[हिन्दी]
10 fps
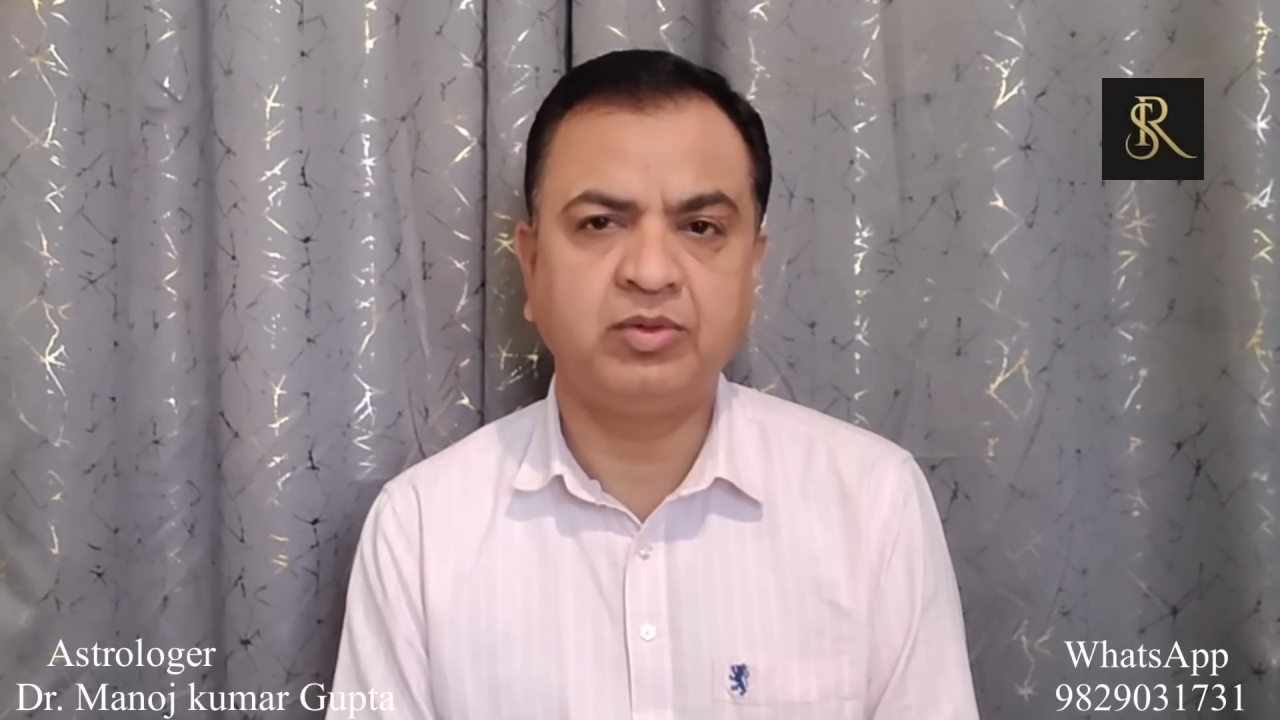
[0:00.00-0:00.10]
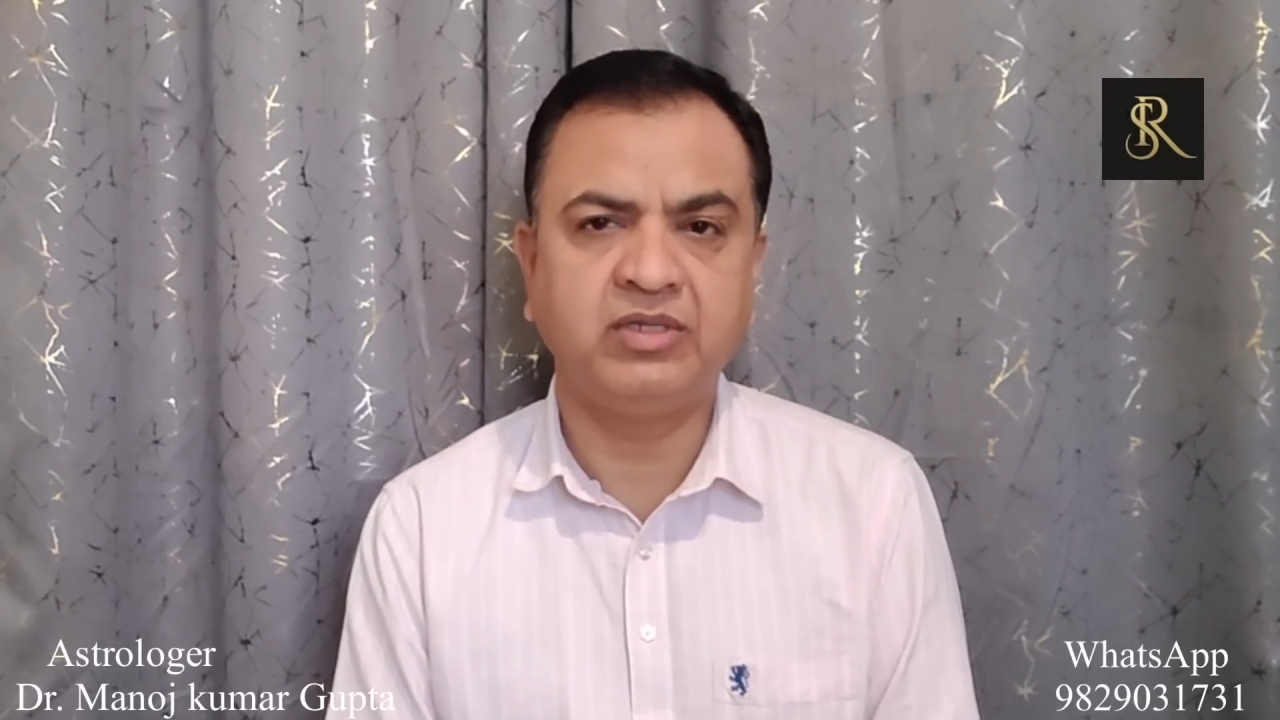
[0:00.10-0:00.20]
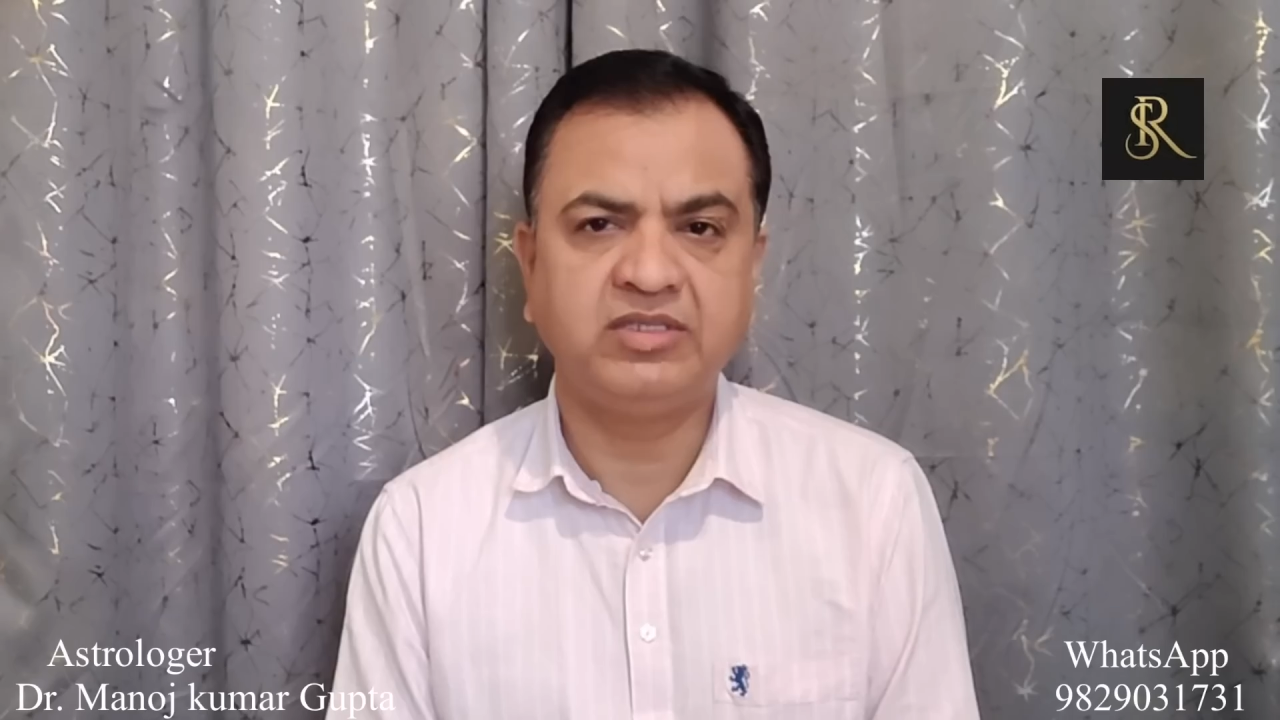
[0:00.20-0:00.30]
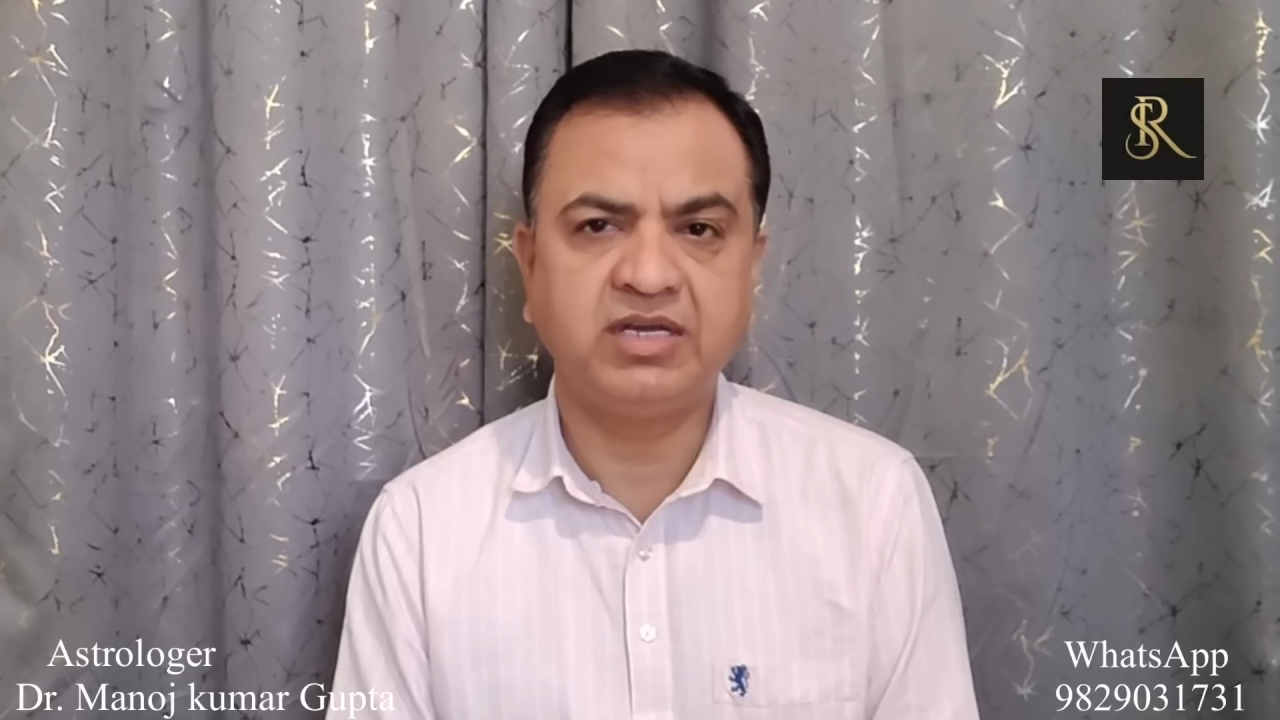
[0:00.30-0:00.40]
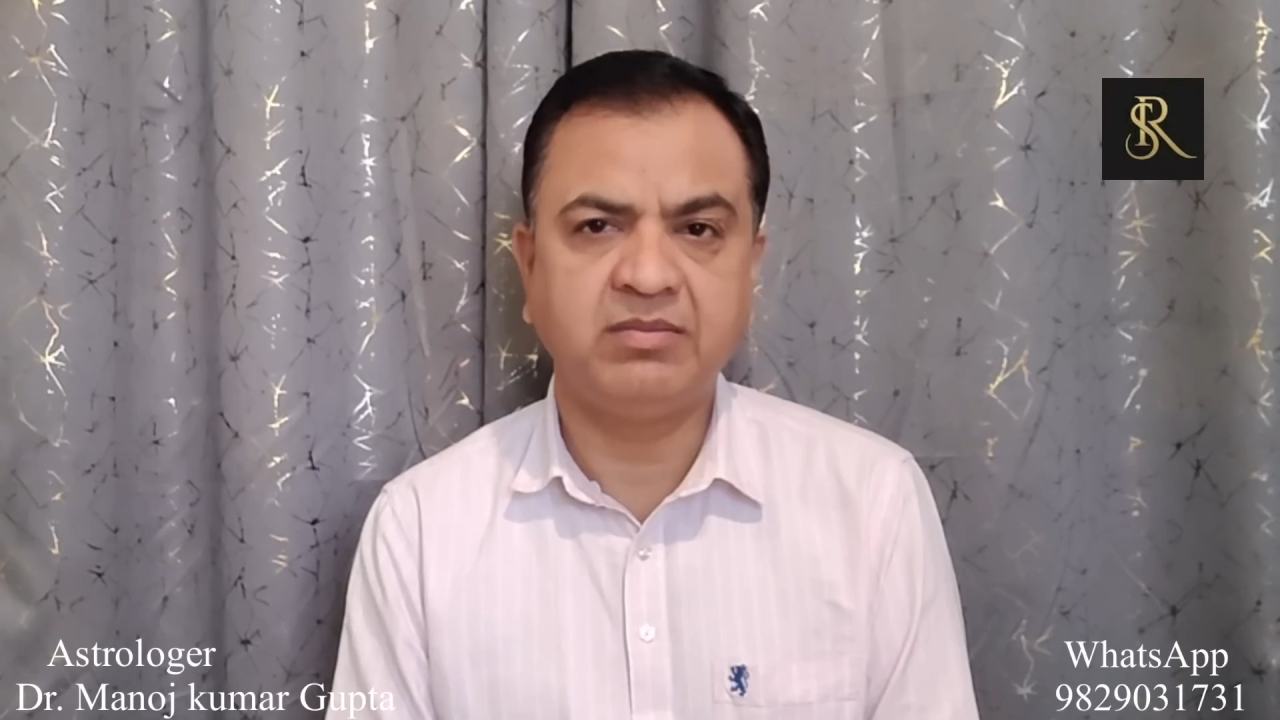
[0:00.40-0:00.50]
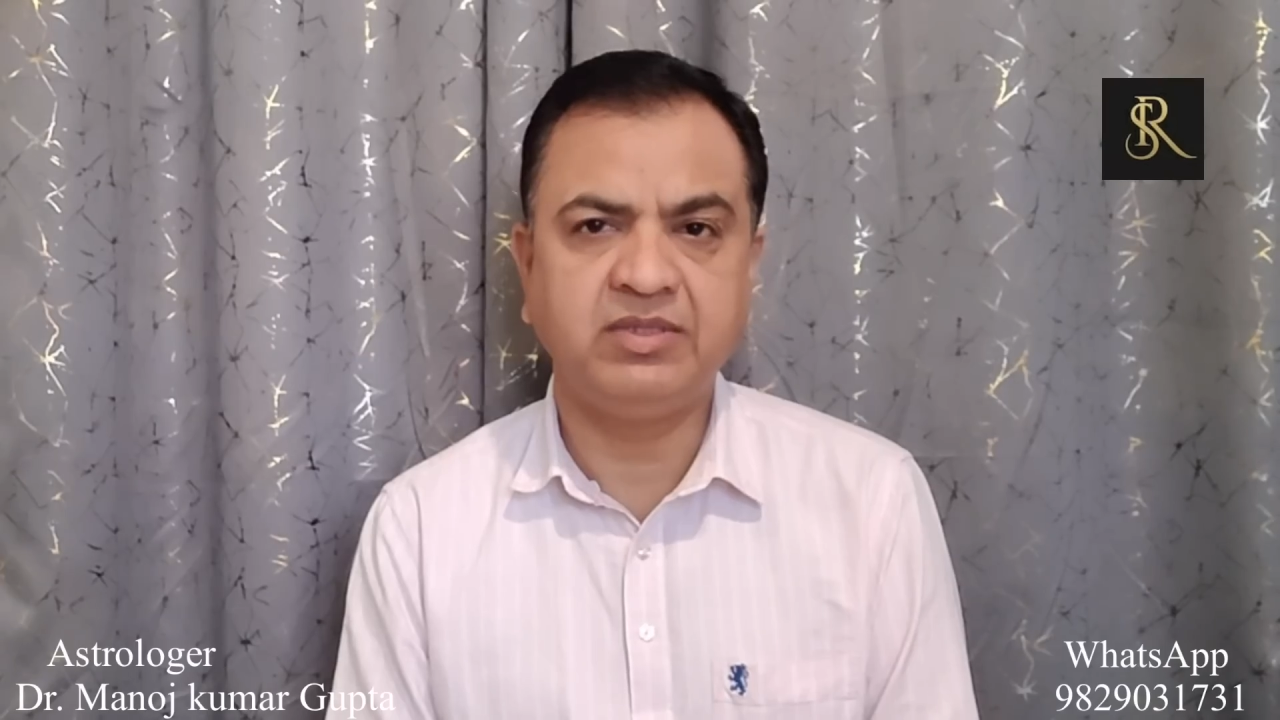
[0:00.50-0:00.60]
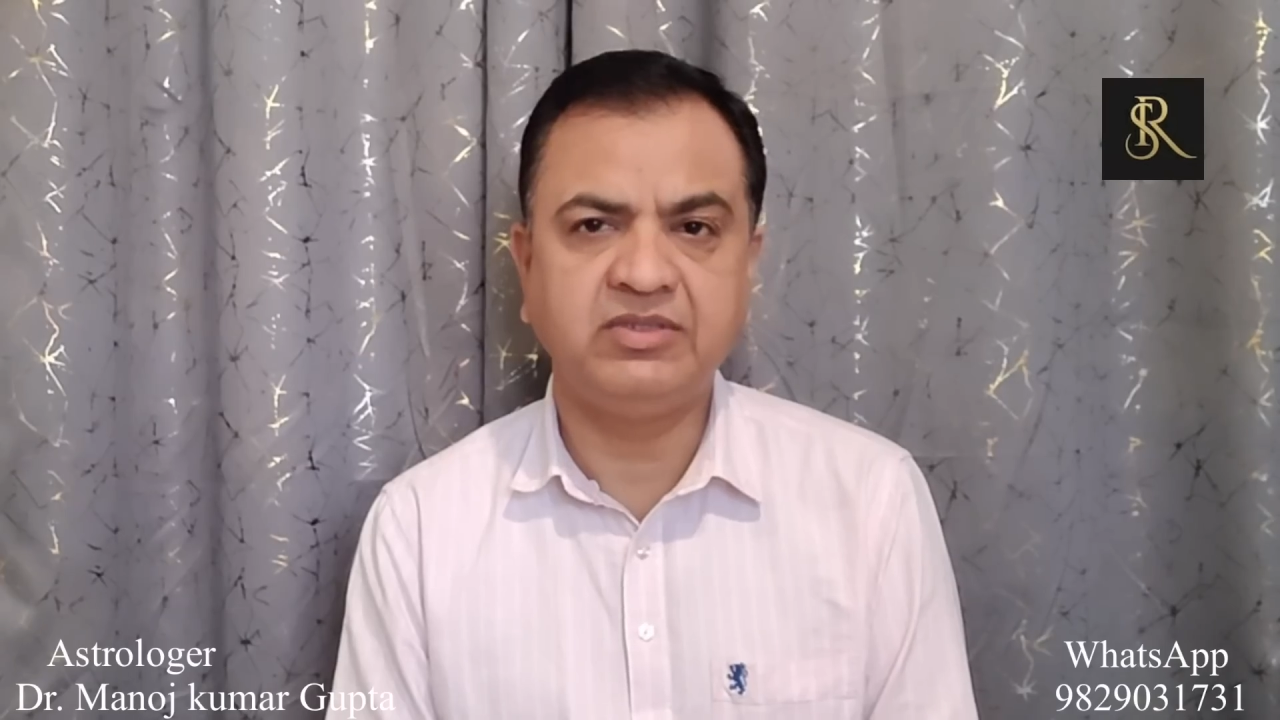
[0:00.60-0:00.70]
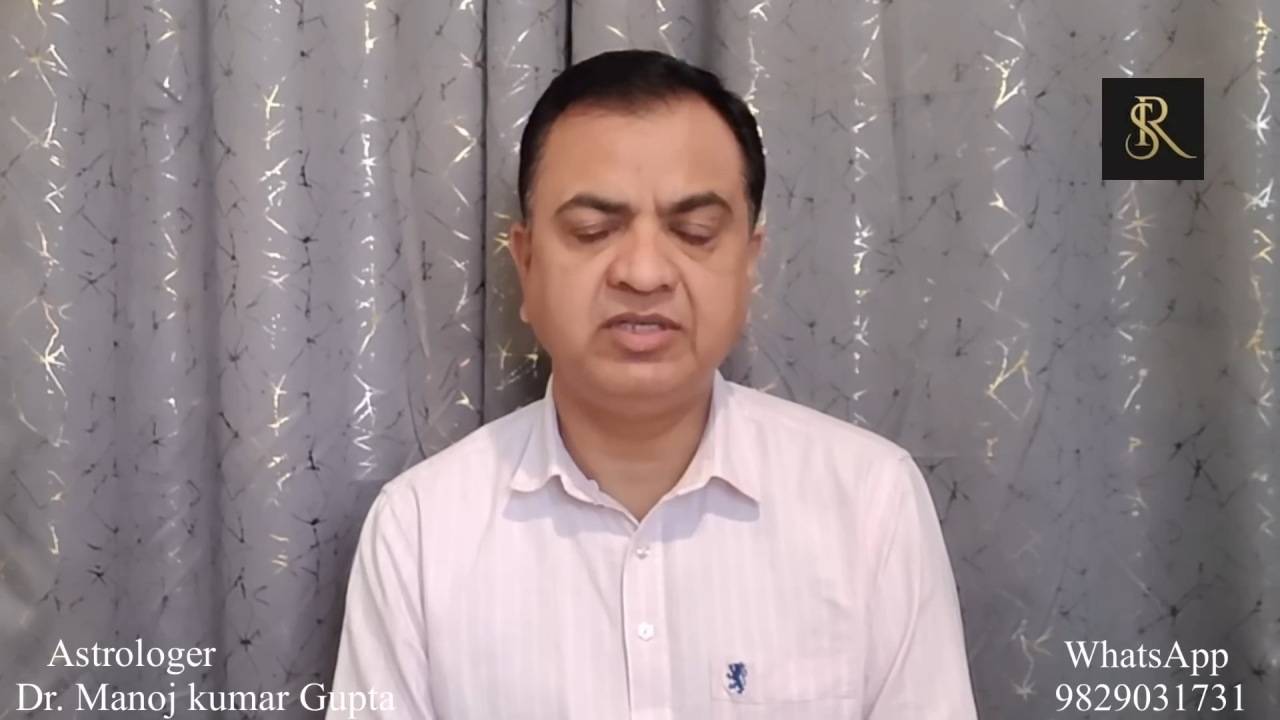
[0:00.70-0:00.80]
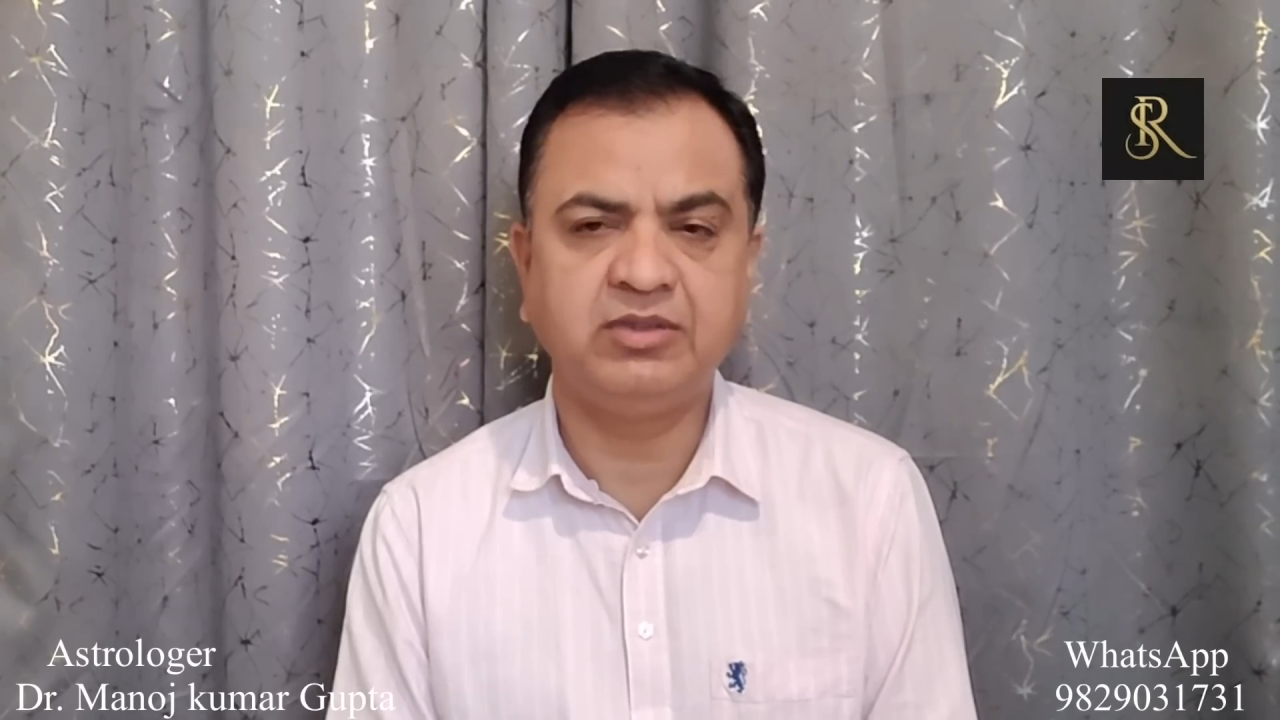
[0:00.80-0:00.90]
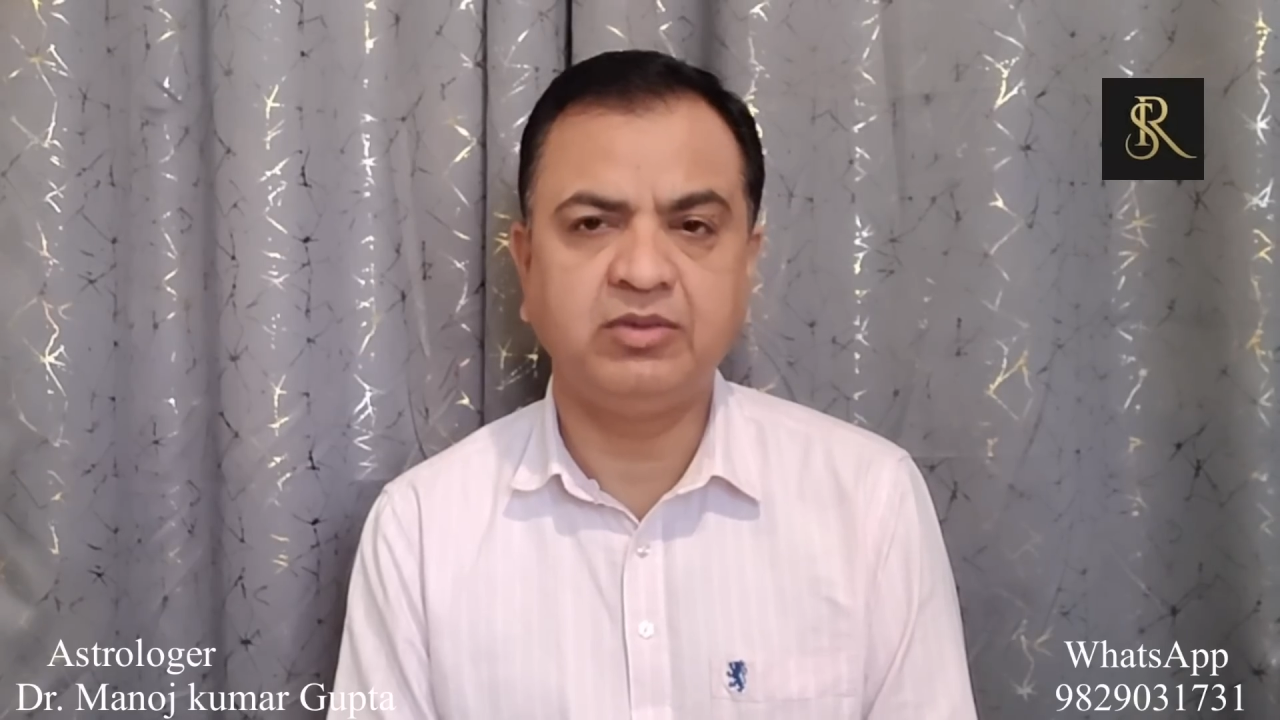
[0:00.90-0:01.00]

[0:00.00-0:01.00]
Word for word: 2020 से